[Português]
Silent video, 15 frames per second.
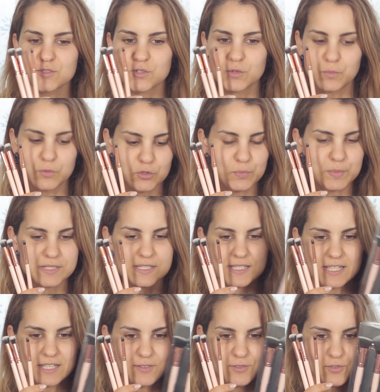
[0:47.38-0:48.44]
são muito
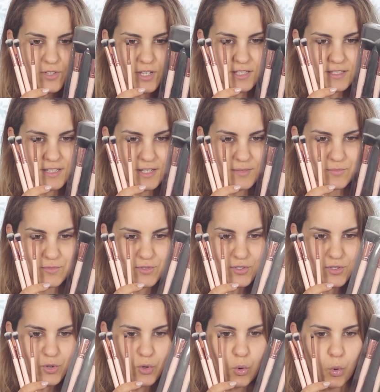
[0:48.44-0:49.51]
parecidos em termos
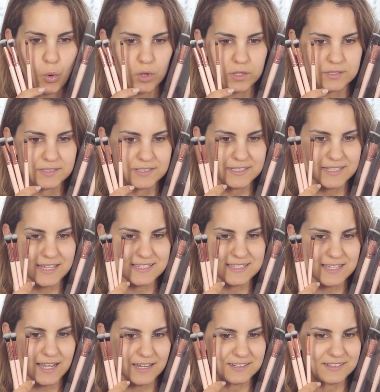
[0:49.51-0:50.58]
de cor e
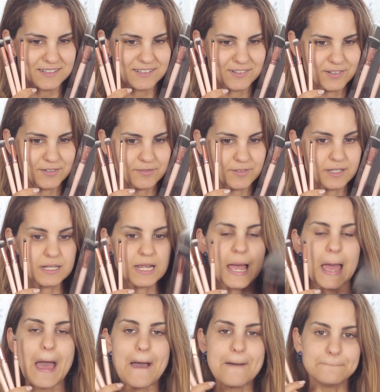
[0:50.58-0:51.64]
design, estão a ver?
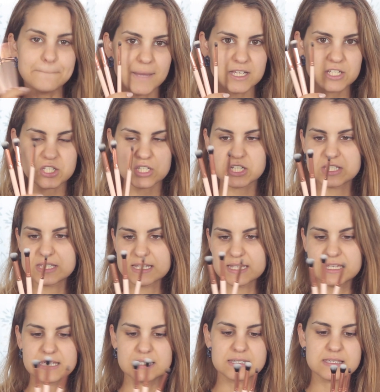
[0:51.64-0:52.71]
Mas estes
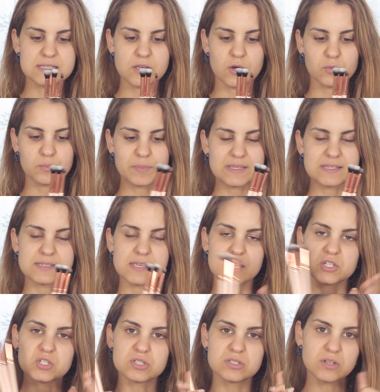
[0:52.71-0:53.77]
aqui são
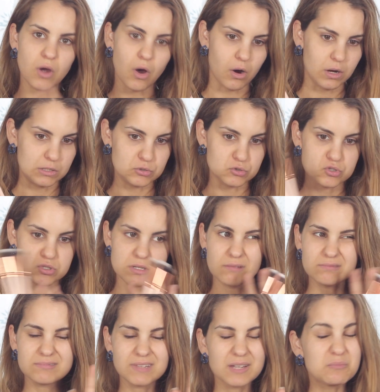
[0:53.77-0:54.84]
pincéis de olhos.
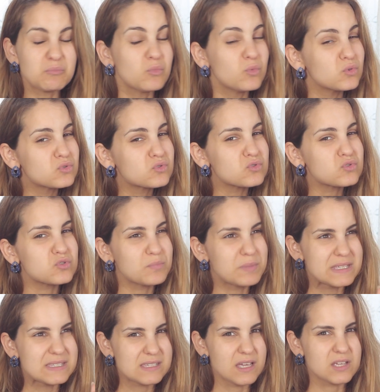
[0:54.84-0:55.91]
Não tenho muitos
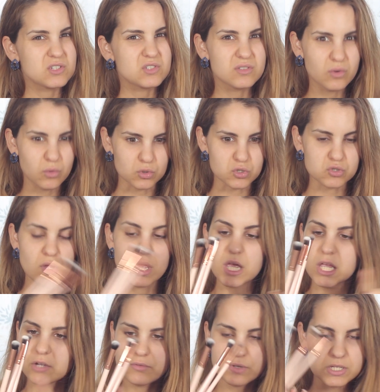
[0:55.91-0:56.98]
pincéis de rosto.
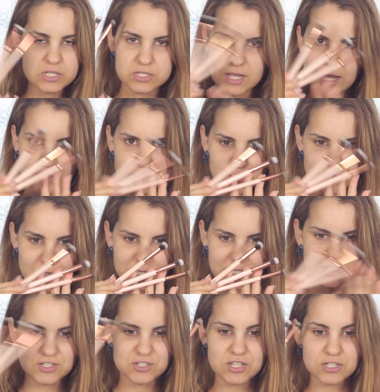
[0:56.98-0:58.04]
Eu vou deixar os
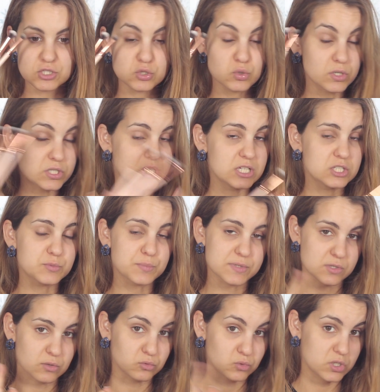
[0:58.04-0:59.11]
links destes dois kits,
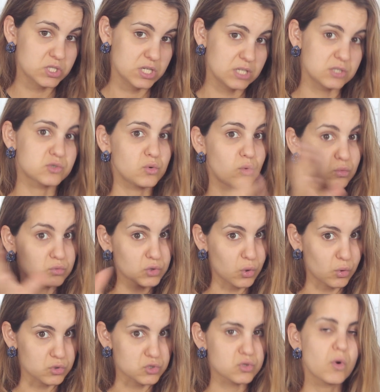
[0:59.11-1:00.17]
porque são dois kits, um de
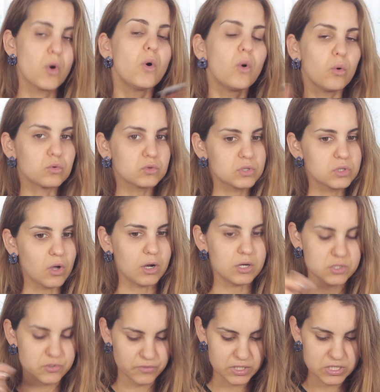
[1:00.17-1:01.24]
rosto, um de
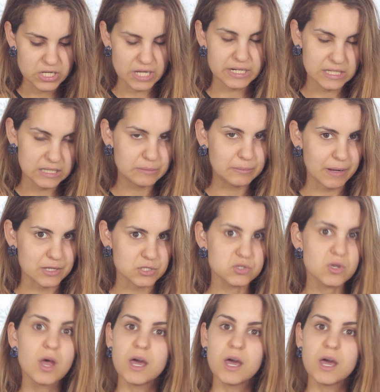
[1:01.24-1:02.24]
olhos. Eu vou deixar aqui em baixo